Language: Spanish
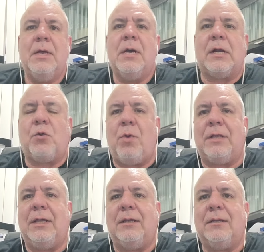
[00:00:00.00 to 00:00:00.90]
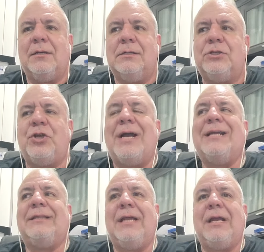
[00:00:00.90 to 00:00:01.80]
Recuerden, Sean
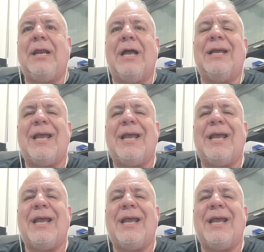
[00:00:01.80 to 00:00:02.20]
Strickland